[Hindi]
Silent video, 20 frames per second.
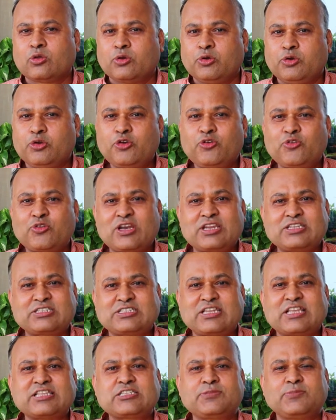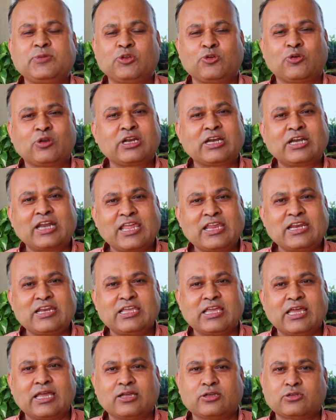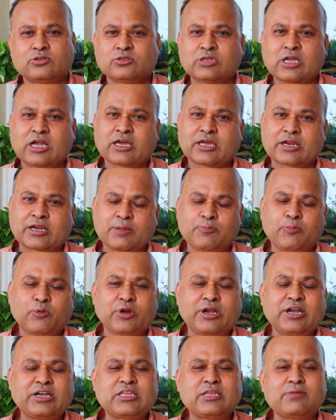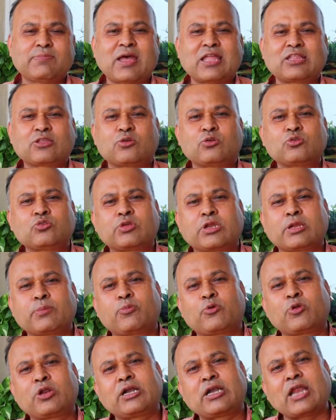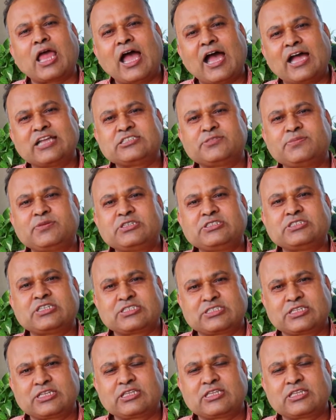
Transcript: न्यूट्रल स्टेंस भी इन्होंने नहीं लिया अगर रेपो रेट की बात करूं तो रेपो रेट आज भी जस की